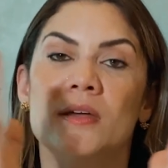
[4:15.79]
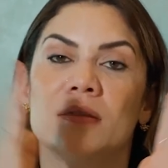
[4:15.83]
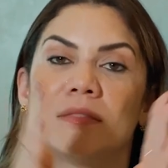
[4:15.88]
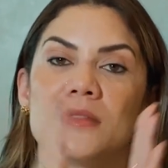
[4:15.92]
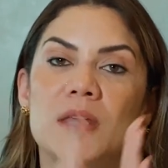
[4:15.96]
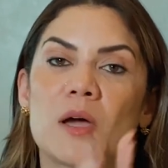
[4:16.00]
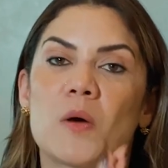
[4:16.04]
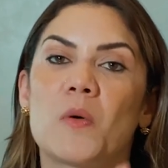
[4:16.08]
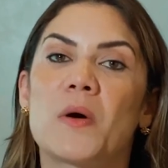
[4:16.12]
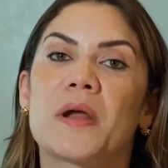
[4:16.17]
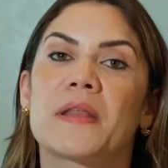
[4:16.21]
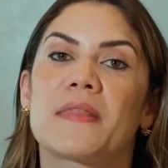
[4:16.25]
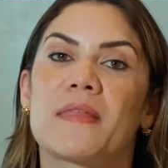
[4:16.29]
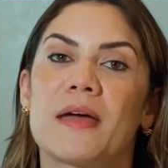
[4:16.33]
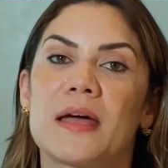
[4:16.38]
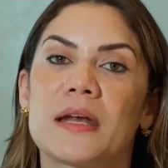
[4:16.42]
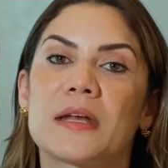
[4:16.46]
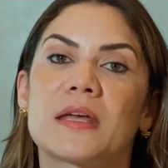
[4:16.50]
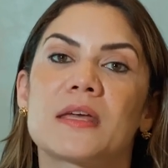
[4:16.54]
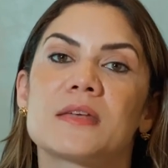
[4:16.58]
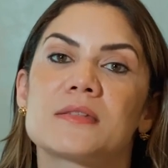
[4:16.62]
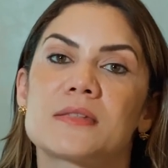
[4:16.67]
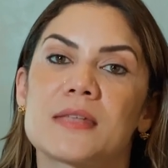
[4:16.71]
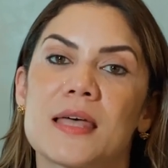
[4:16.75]
de
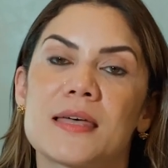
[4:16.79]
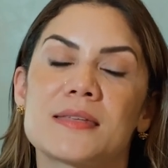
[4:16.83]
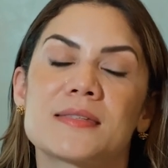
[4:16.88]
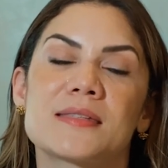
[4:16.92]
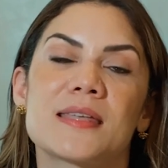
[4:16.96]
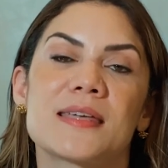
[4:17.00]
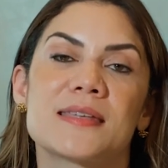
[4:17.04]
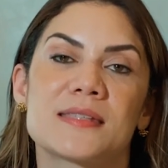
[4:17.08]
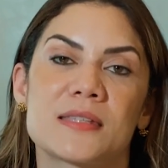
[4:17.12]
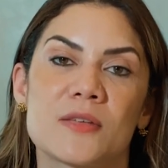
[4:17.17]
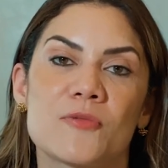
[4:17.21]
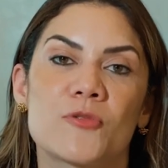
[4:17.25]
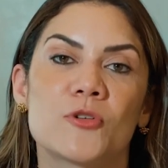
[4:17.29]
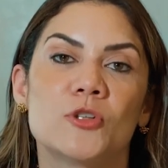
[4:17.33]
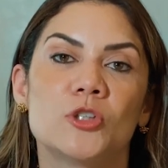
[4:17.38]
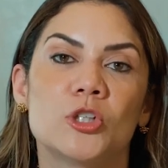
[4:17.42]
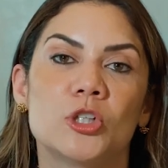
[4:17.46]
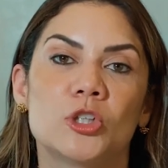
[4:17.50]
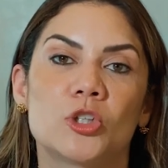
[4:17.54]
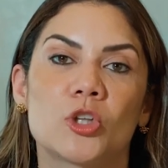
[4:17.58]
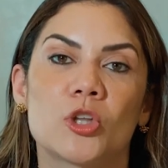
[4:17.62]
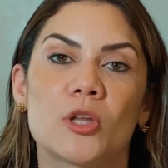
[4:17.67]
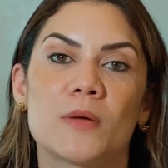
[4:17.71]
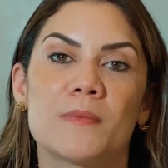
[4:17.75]
guardar quizás ese
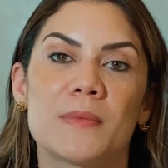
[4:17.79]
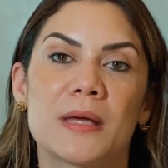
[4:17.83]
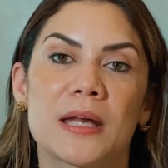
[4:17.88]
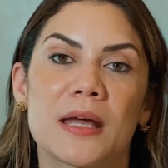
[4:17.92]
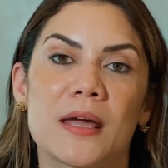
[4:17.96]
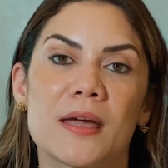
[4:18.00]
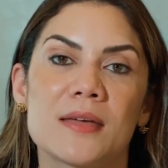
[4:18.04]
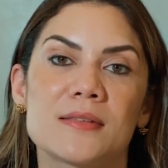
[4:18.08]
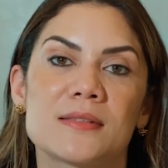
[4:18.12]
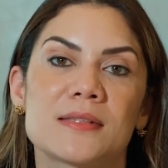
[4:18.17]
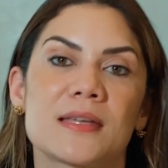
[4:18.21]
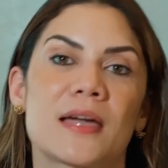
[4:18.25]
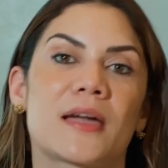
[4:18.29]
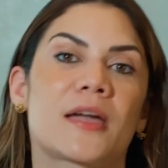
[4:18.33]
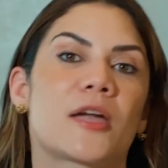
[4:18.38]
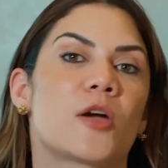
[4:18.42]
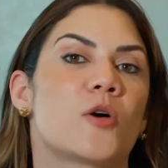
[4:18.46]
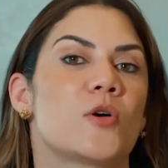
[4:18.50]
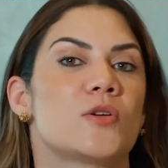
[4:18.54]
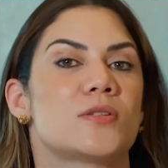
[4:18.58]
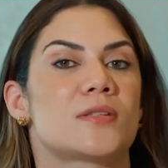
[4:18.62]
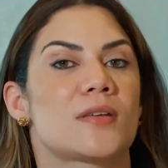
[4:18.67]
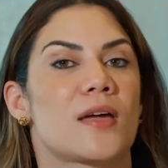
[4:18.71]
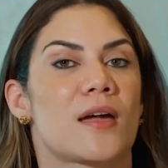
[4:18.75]
fondito de emergencia que
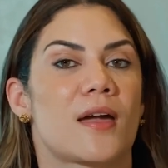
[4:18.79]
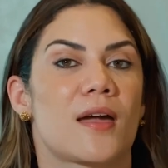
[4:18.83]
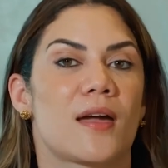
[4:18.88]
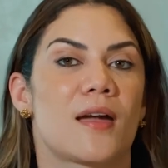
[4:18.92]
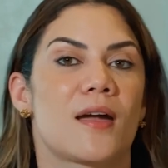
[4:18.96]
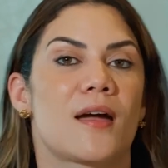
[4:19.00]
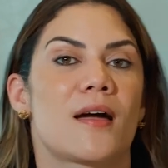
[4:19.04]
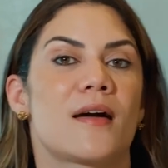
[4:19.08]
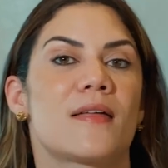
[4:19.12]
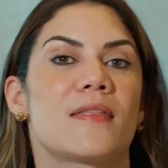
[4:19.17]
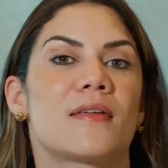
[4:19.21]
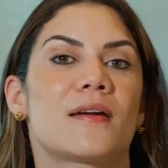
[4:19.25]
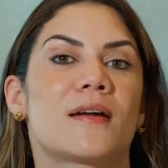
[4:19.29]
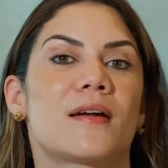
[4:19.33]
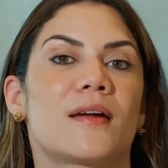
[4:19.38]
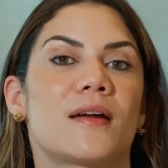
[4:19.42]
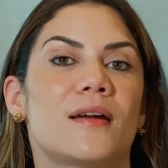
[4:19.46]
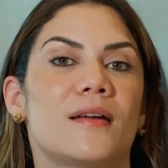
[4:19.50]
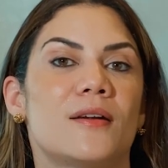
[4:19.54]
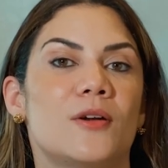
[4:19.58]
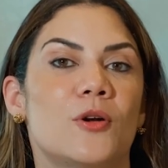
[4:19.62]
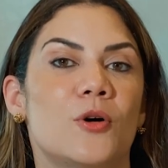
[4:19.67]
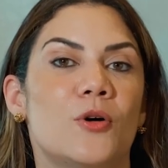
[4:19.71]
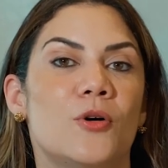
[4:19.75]
hoy se queja de
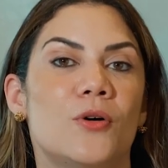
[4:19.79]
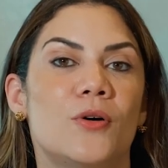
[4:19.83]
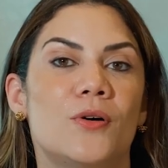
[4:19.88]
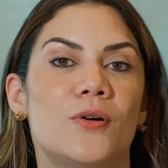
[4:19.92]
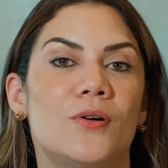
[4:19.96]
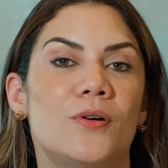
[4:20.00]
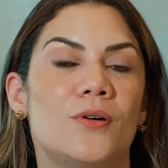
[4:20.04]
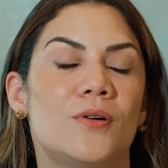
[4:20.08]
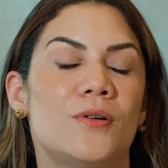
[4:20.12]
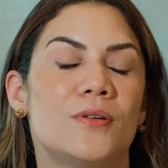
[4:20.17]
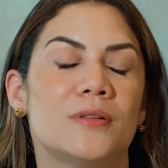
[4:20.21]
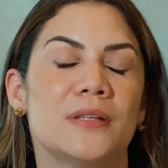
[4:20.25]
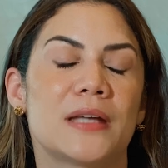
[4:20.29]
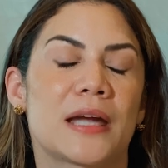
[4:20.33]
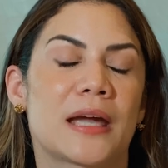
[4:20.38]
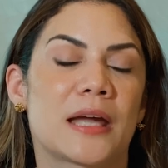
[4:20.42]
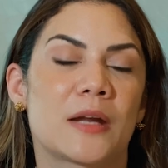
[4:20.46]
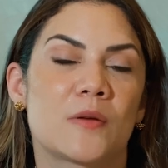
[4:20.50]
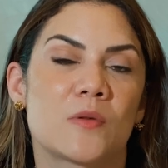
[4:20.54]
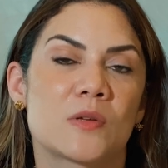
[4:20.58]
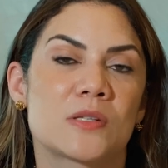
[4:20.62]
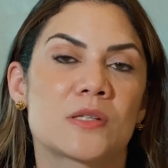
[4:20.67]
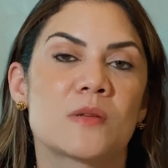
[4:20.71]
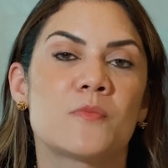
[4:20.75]
que no, de que
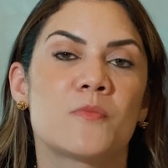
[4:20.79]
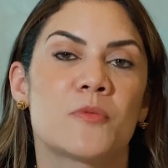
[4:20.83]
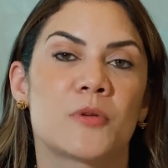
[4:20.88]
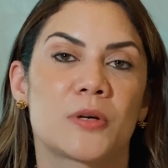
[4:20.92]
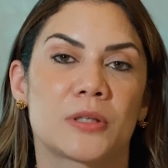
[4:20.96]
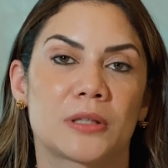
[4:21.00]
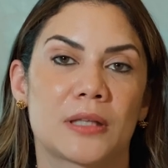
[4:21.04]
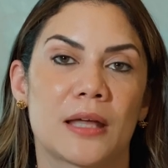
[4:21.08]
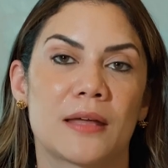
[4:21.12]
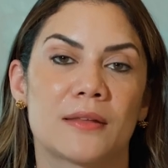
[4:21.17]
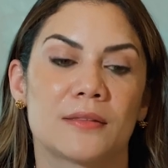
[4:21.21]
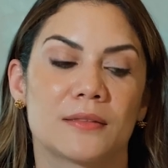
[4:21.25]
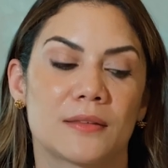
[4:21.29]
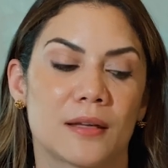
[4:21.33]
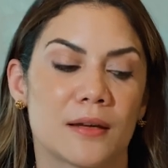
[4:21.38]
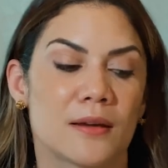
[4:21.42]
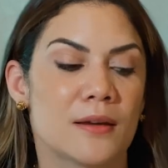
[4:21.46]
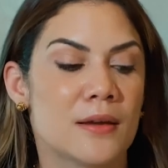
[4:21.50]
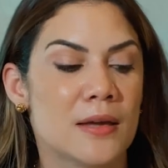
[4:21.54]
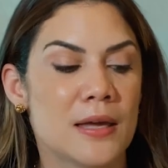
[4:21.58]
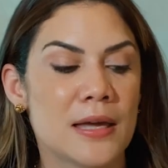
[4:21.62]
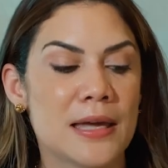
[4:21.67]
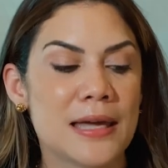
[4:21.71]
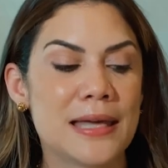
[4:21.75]
no es importante.
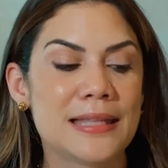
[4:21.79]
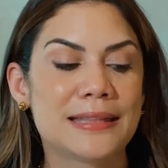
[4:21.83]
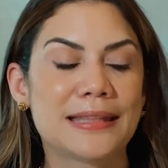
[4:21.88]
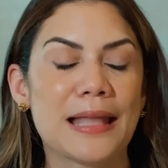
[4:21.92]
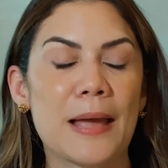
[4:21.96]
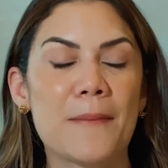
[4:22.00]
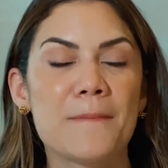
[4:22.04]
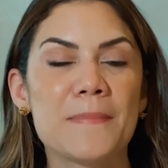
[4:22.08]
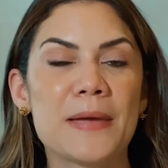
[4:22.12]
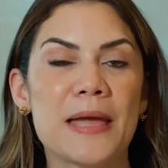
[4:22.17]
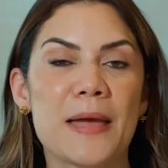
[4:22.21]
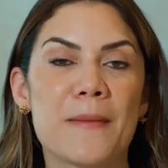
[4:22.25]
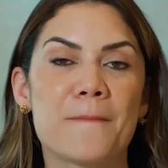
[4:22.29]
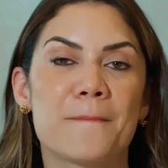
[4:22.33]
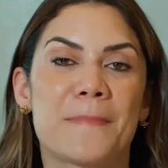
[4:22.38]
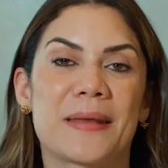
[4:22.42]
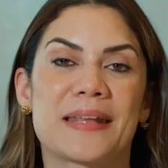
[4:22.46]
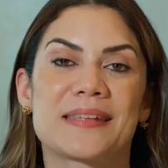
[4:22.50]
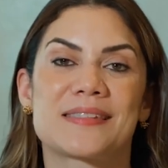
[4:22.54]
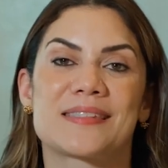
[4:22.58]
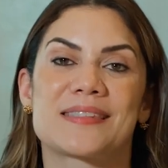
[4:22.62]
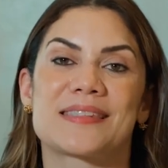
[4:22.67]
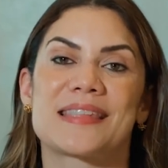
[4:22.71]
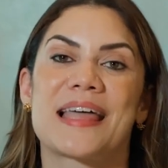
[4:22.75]
También
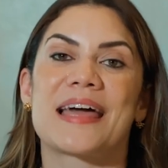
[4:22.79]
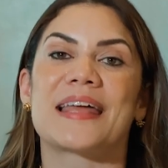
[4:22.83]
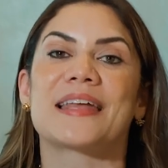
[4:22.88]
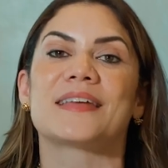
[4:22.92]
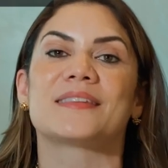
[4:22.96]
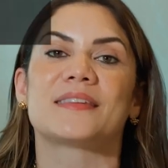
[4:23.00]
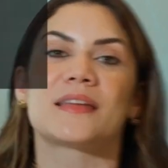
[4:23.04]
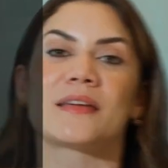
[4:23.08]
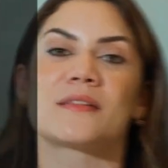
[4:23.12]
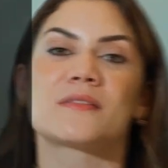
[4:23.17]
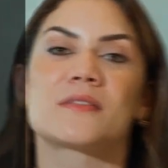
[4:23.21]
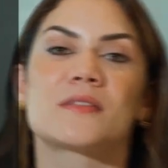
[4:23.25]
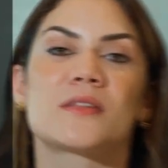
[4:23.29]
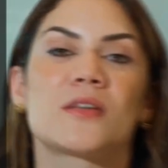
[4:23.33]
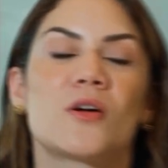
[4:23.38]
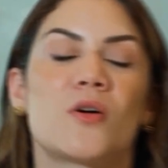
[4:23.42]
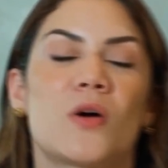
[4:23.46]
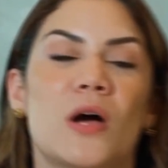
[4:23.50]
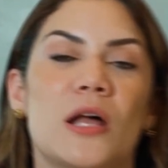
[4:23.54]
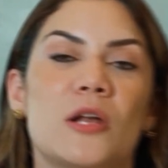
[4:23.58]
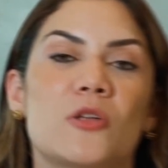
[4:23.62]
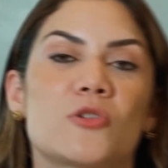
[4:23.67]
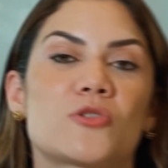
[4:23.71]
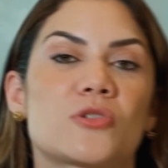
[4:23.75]
prestar
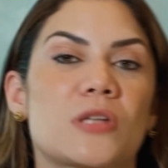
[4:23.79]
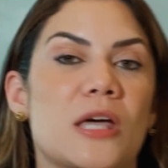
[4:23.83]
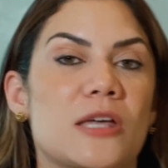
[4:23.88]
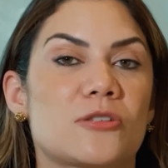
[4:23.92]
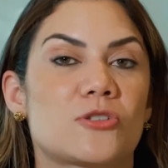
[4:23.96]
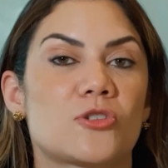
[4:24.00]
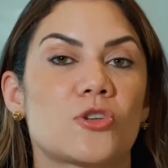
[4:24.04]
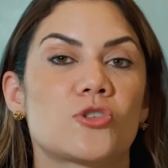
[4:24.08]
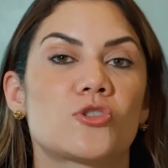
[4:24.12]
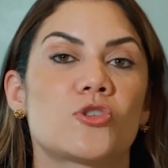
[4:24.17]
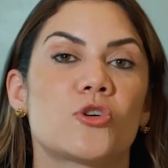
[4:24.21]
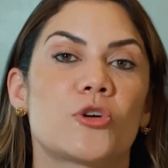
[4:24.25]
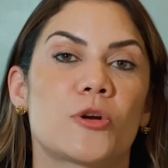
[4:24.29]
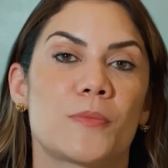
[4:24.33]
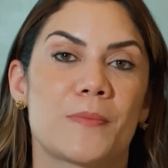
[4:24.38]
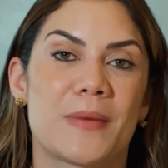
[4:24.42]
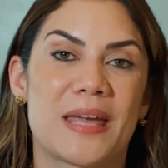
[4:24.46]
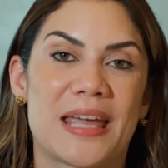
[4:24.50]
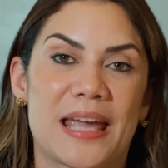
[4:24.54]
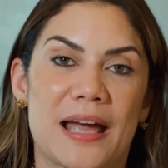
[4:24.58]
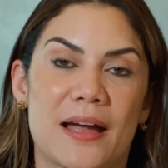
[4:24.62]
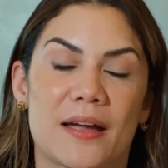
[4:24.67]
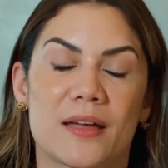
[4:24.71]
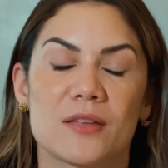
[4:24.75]
atención a los gastos
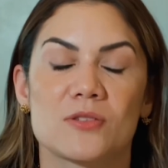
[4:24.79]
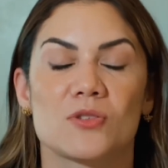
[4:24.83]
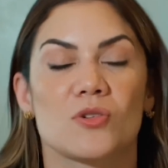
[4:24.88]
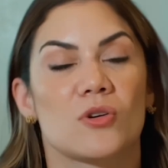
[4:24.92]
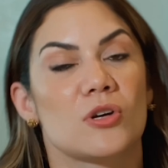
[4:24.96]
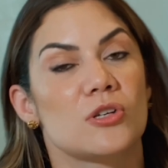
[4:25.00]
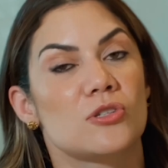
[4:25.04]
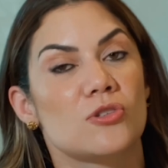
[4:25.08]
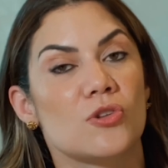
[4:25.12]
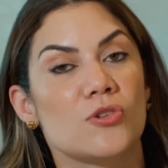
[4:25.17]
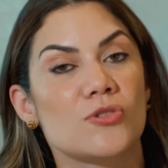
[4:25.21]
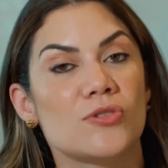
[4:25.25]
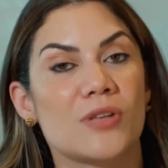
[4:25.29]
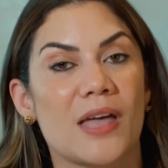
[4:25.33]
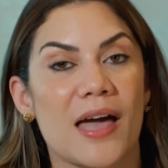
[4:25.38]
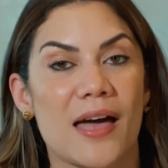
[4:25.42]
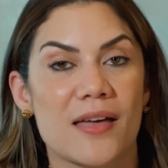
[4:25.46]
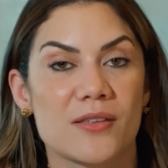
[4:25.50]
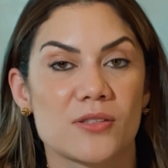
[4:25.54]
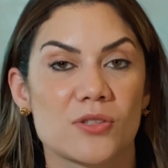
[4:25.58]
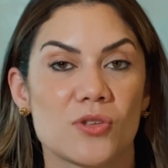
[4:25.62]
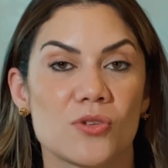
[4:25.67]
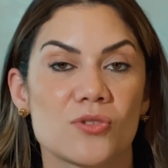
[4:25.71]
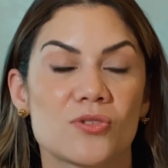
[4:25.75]
hormiga, que son esos
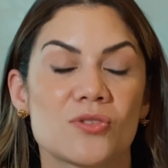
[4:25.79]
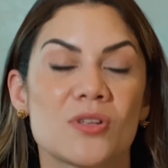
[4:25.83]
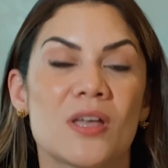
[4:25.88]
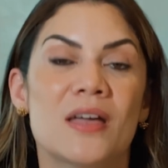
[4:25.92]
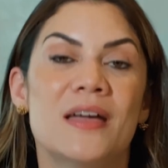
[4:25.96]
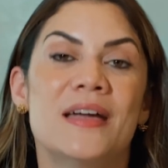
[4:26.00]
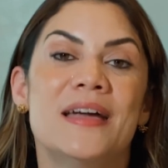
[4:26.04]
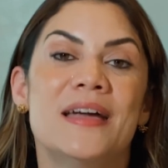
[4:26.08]
gastos